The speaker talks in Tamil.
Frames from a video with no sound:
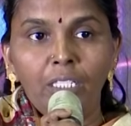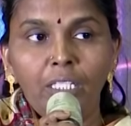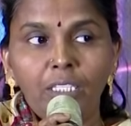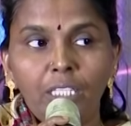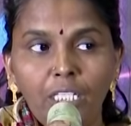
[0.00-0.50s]

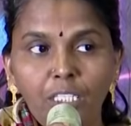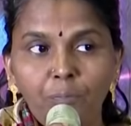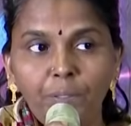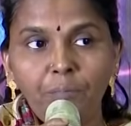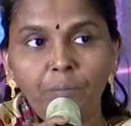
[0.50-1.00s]
எனக்கு ரெண்டு
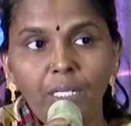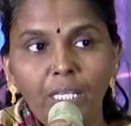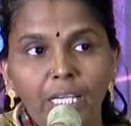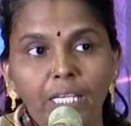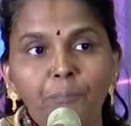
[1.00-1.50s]
பெண்
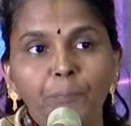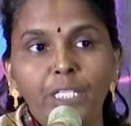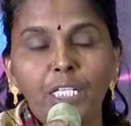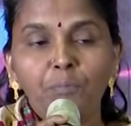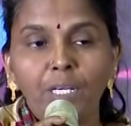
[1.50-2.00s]
பிள்ளைங்க
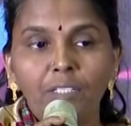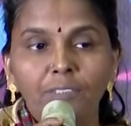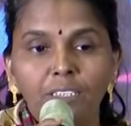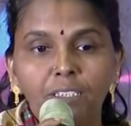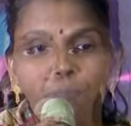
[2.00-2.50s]
பெரிய மக
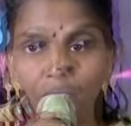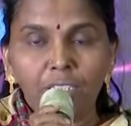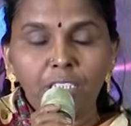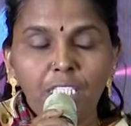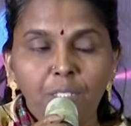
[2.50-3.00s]
வந்து
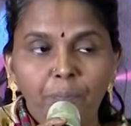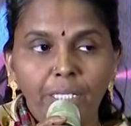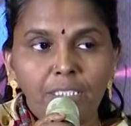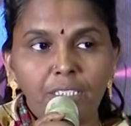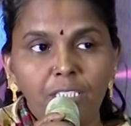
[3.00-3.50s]
இன்ஜினியர்
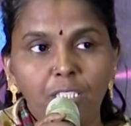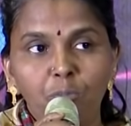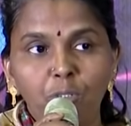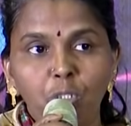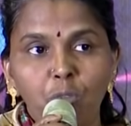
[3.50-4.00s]
படிச்சுட்டு
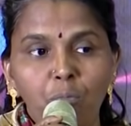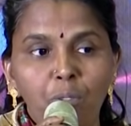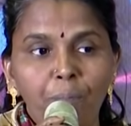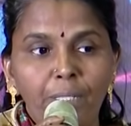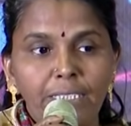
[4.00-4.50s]
இருக்கும்போது
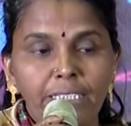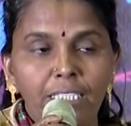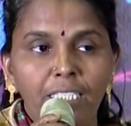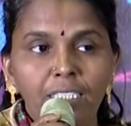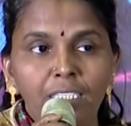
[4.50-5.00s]
ரொம்ப
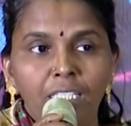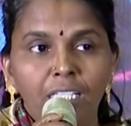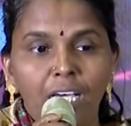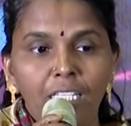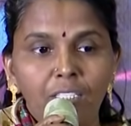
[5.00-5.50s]
பிரச்சனை
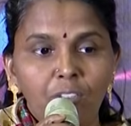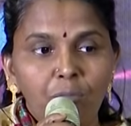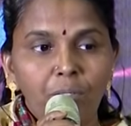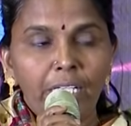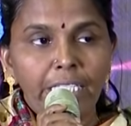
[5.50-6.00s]
அதில்
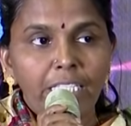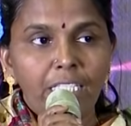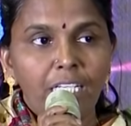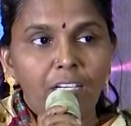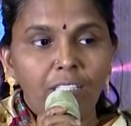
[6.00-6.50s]
ரொம்ப
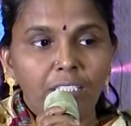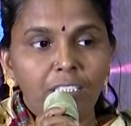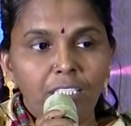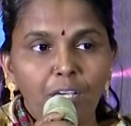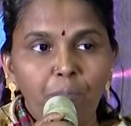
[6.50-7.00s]
அரியரெல்லாம்
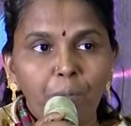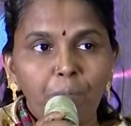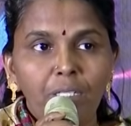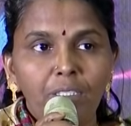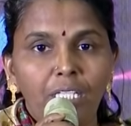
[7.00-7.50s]
வந்தது
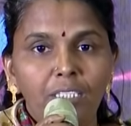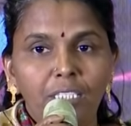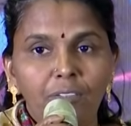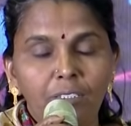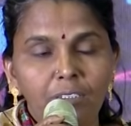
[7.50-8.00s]
அப்புறமா
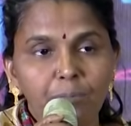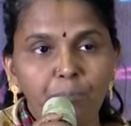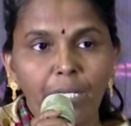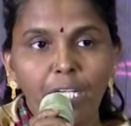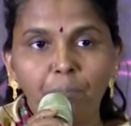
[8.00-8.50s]
இங்கே வந்து
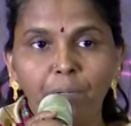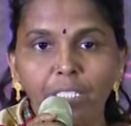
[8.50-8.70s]
ப்ரேயர்